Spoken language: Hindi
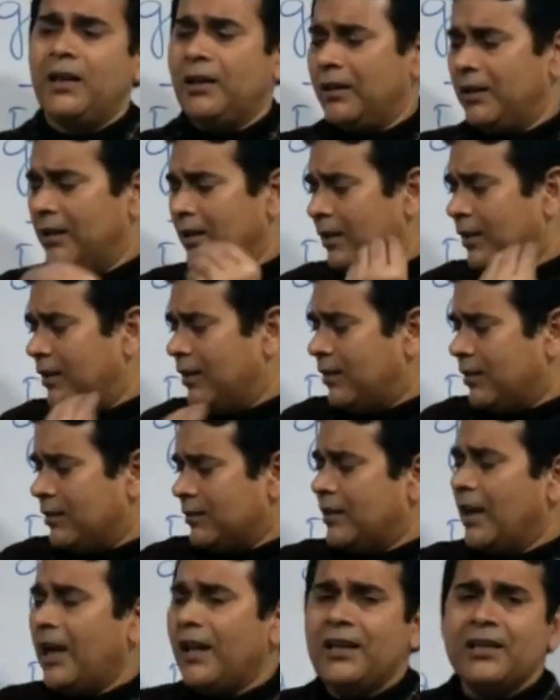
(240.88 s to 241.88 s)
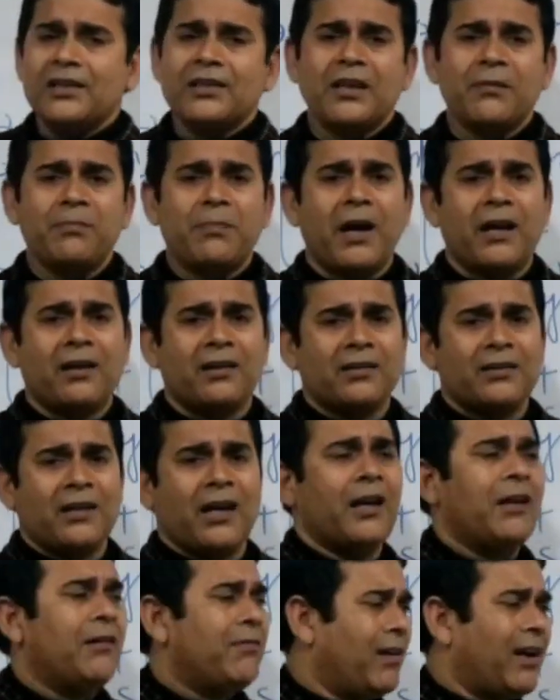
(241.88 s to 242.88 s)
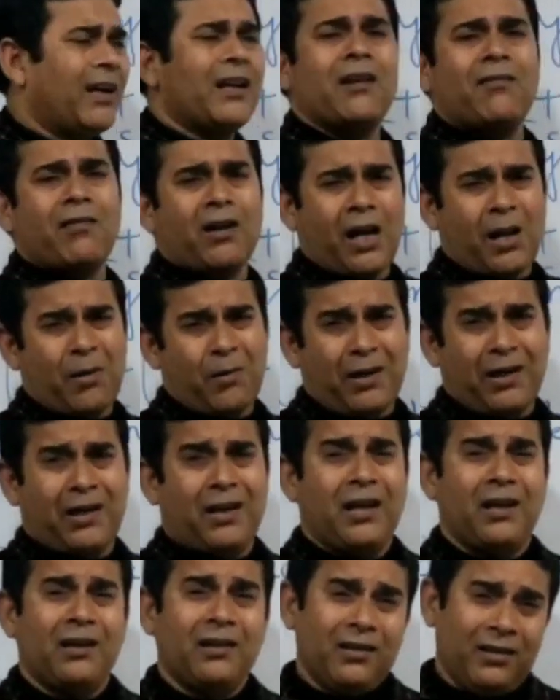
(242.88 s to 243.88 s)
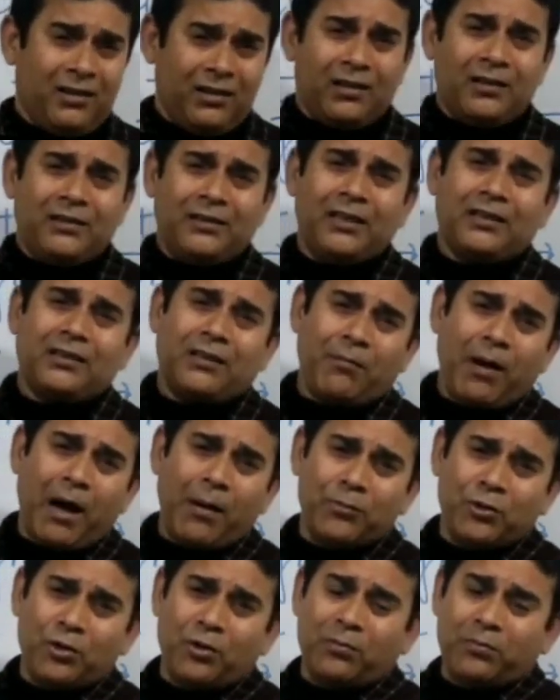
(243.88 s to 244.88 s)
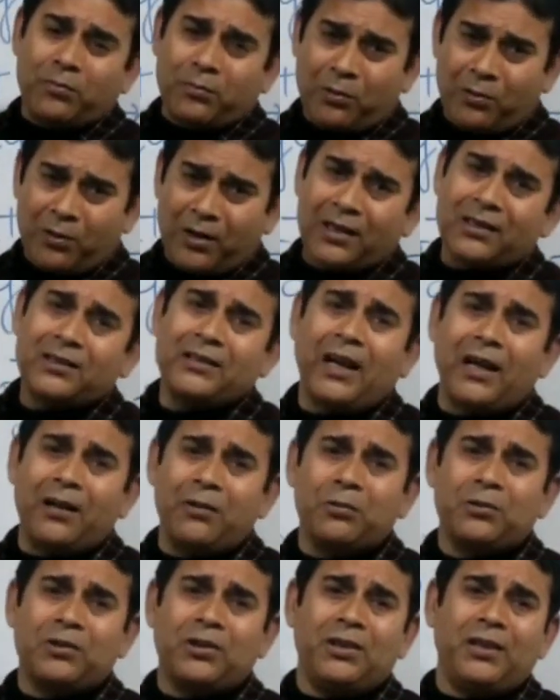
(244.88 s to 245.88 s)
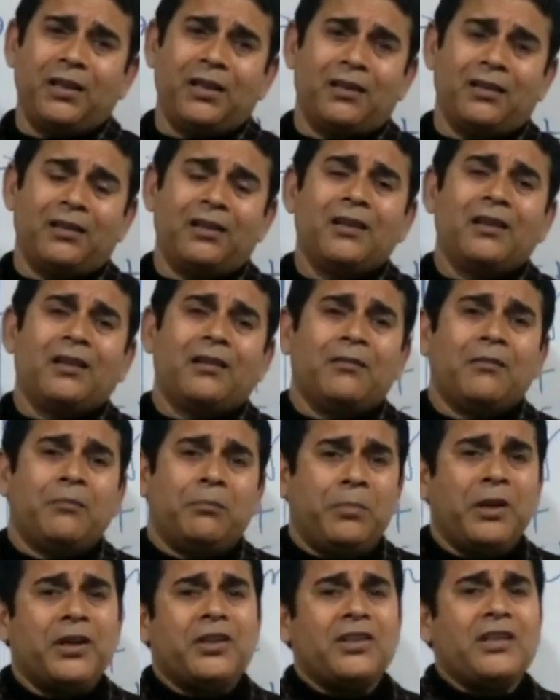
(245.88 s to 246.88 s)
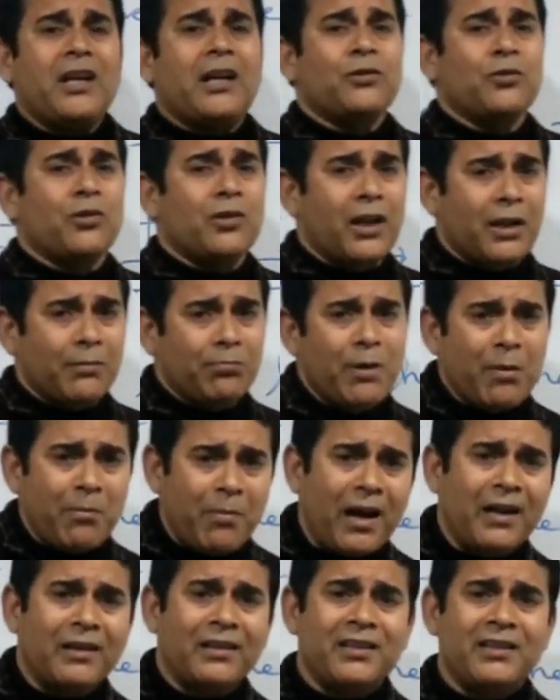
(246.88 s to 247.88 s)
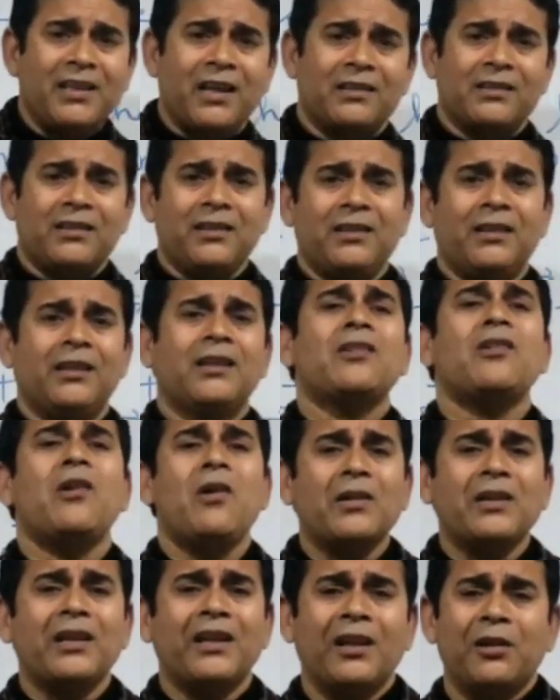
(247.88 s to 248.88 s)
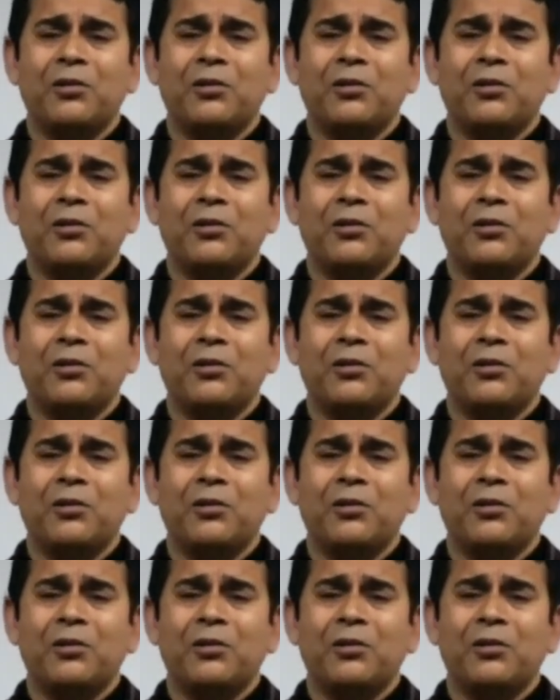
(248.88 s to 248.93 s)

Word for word: है दहलीज के पार न जाए वगैरह वगैरह वगैरह ये तमाम जो भ्रूण हत्याएँ होती हैं बेटियाँ जो गर्भ में मार दी जाती हैं कौन है ये